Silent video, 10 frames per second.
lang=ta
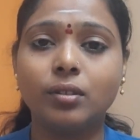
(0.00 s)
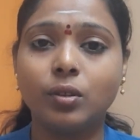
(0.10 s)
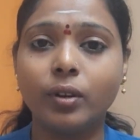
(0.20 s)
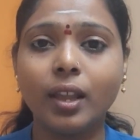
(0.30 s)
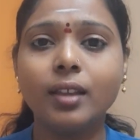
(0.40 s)

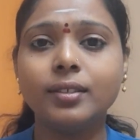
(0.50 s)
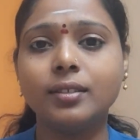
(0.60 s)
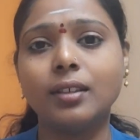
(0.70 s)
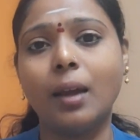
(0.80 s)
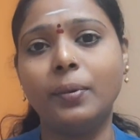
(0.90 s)

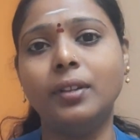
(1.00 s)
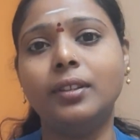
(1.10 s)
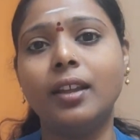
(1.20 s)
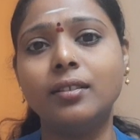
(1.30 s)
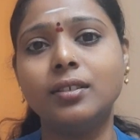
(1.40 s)
சொரியாசிஸ் அப்படின்னு
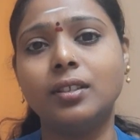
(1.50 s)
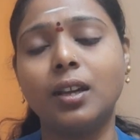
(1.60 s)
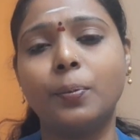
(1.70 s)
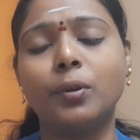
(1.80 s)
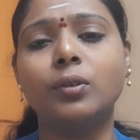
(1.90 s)

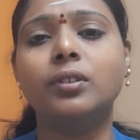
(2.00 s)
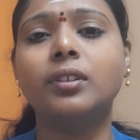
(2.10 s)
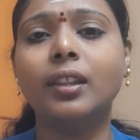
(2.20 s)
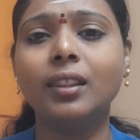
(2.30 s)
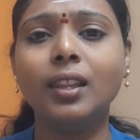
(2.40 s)
தெரிஞ்சதுக்கப்புறம்
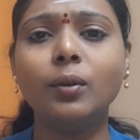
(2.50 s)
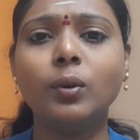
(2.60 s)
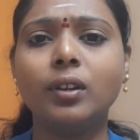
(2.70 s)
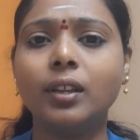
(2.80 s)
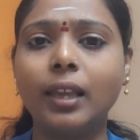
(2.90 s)
எந்த
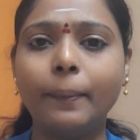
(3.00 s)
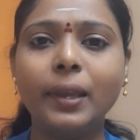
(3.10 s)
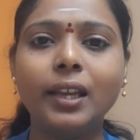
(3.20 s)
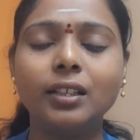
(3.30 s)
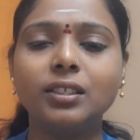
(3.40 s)
ஒரு
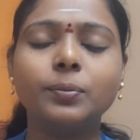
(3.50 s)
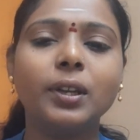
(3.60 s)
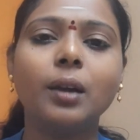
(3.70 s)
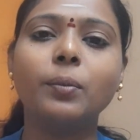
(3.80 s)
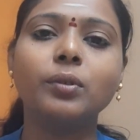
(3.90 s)
கெமிக்கல்ஸுமே
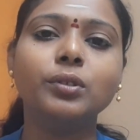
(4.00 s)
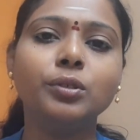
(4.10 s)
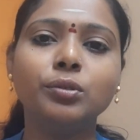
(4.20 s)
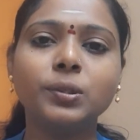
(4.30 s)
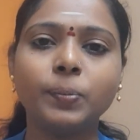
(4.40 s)
நம்ம வந்து
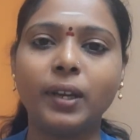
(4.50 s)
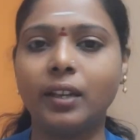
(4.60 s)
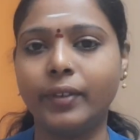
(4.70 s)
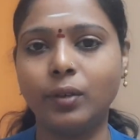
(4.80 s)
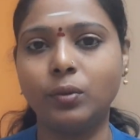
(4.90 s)
யூஸ்
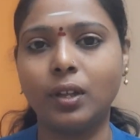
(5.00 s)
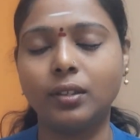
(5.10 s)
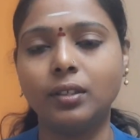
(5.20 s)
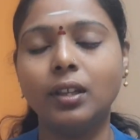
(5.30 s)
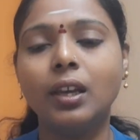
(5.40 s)
பண்ணவே
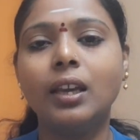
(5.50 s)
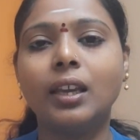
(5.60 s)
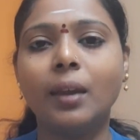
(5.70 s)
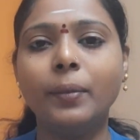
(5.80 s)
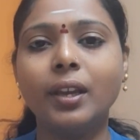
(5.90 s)
கூடாது
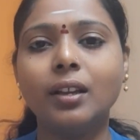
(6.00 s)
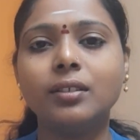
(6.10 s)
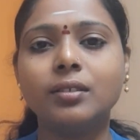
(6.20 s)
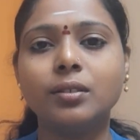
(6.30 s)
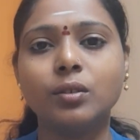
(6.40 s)

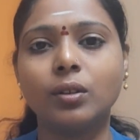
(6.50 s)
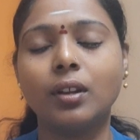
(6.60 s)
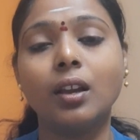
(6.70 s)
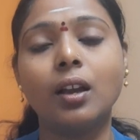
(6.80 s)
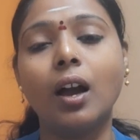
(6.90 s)
கெமிக்கல்ஸ்னு
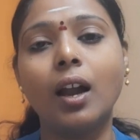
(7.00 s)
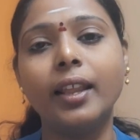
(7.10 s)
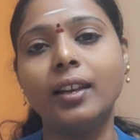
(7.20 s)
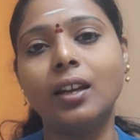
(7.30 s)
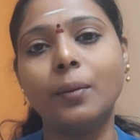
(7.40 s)
சொன்னால்
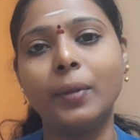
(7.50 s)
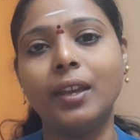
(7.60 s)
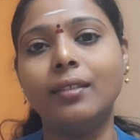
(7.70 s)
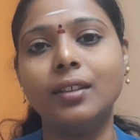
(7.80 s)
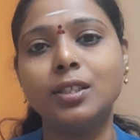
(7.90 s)
காலையில் நம்ம
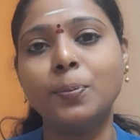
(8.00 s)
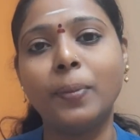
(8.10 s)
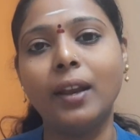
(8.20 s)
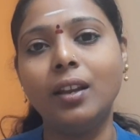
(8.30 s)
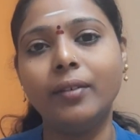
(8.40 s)
எந்திரிச்சு
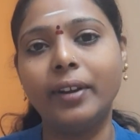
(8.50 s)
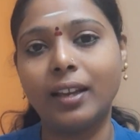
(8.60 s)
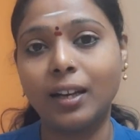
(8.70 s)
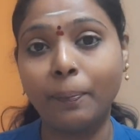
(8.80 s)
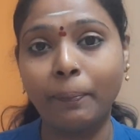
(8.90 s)
பல்
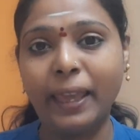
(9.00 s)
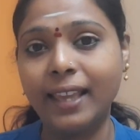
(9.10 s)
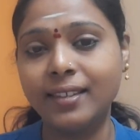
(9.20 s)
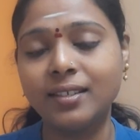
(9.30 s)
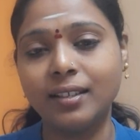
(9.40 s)
விளக்குற
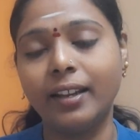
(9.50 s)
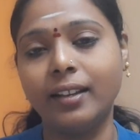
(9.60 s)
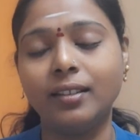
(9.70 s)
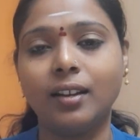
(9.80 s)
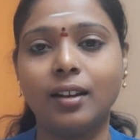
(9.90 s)

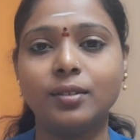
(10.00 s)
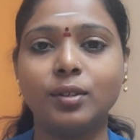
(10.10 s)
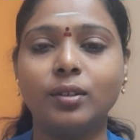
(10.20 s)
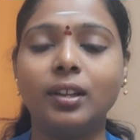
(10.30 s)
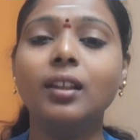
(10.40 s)
பேஸ்ட்டுலேருந்து நான்
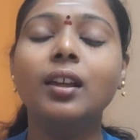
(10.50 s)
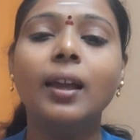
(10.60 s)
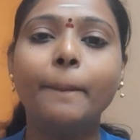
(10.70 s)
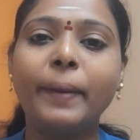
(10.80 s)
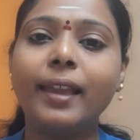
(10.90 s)
சொல்கிறேன்
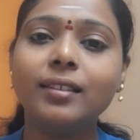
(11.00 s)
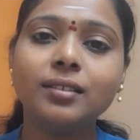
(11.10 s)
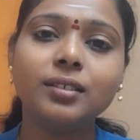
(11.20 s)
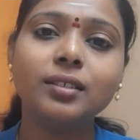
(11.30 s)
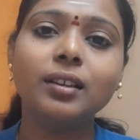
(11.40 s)

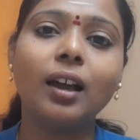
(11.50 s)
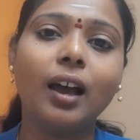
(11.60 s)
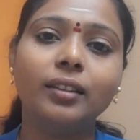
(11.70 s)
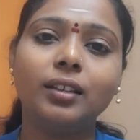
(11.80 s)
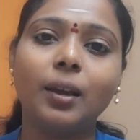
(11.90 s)
பேஸ்ட்டு
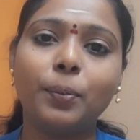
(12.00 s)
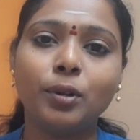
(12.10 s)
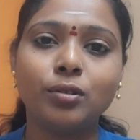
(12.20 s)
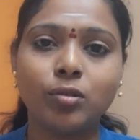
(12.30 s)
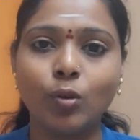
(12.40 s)

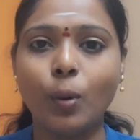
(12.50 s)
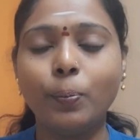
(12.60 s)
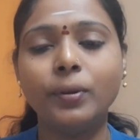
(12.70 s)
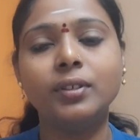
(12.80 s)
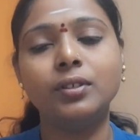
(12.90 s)
அதுக்கப்புறம்
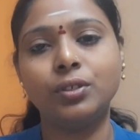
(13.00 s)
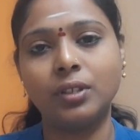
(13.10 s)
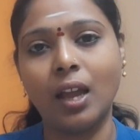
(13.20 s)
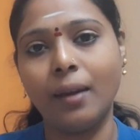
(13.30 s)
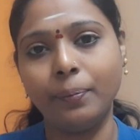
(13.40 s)
சோப்பு
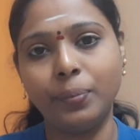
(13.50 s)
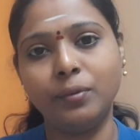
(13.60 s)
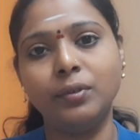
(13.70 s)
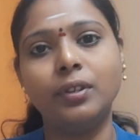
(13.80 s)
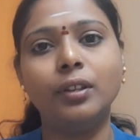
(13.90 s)
ஷாம்பு
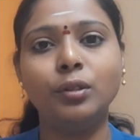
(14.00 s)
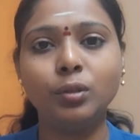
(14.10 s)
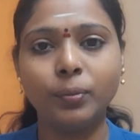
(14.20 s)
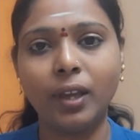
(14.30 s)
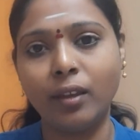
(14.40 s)

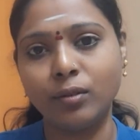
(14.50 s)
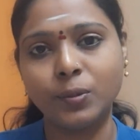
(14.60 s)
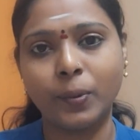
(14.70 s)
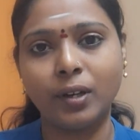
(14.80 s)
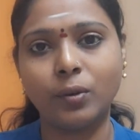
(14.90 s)
எதுவுமே
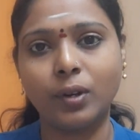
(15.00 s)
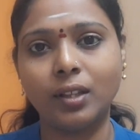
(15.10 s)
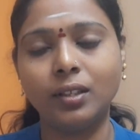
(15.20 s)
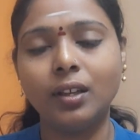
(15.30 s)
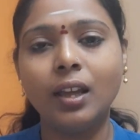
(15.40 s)
யூஸ்
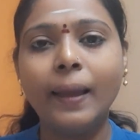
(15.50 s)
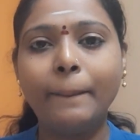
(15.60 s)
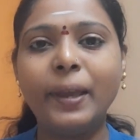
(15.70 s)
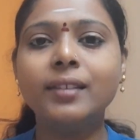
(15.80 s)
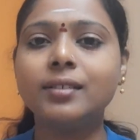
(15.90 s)
பண்ணக்கூடாது
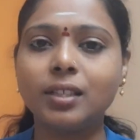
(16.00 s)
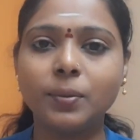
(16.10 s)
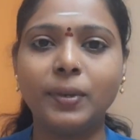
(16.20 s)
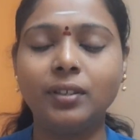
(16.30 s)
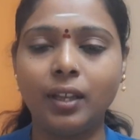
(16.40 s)

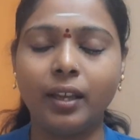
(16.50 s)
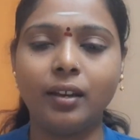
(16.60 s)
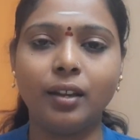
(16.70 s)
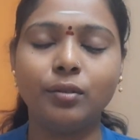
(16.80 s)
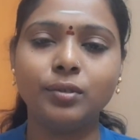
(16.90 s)
பேஸ்ட்டுக்கு பதிலாக
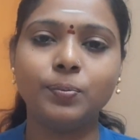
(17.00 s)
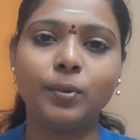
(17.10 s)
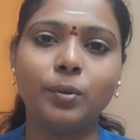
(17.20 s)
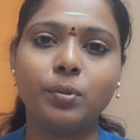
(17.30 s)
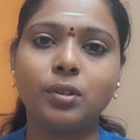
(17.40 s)
என்ன யூஸ்
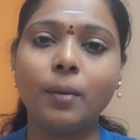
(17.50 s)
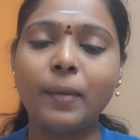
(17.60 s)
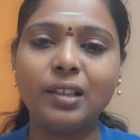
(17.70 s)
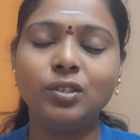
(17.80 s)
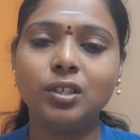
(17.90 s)
பண்ணணும் அப்படின்னு சொன்னால்
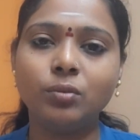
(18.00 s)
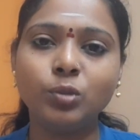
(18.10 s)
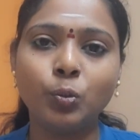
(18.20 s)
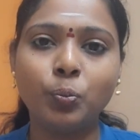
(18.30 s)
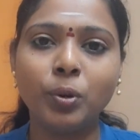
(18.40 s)

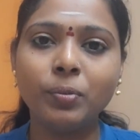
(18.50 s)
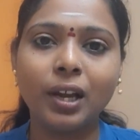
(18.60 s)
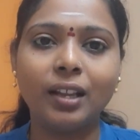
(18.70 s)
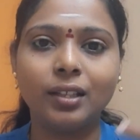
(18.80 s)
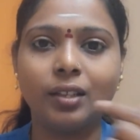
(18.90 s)
மஞ்சளும் உப்பும்
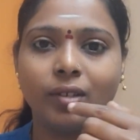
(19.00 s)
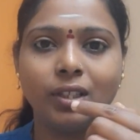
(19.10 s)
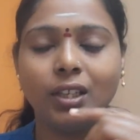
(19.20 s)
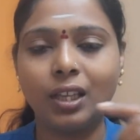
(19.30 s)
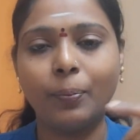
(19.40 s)
கலந்ததை
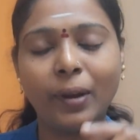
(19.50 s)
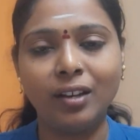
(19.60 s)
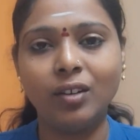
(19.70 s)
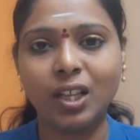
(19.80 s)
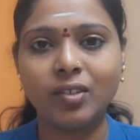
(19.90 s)
வந்து நீங்கள்
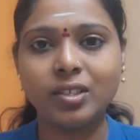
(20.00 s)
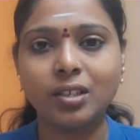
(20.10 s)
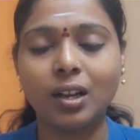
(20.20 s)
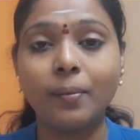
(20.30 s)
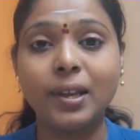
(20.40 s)
பல் விளக்க
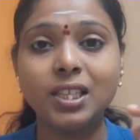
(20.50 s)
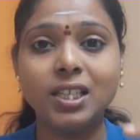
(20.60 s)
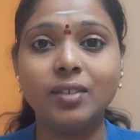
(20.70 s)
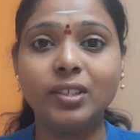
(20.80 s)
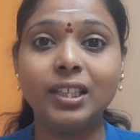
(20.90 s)
வச்சுக்கலாம்
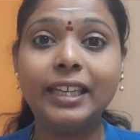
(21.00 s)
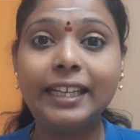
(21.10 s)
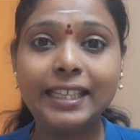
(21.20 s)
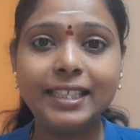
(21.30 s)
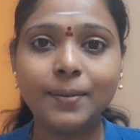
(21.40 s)
மஞ்சள் வந்து
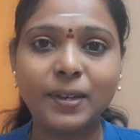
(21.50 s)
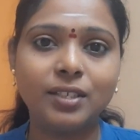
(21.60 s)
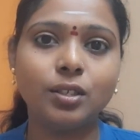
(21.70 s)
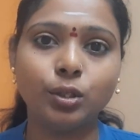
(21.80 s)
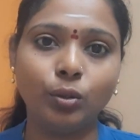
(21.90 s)
இடித்த
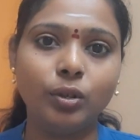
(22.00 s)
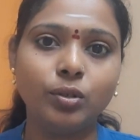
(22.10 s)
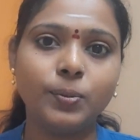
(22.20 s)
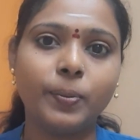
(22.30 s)
மஞ்சள் தூள் யூஸ்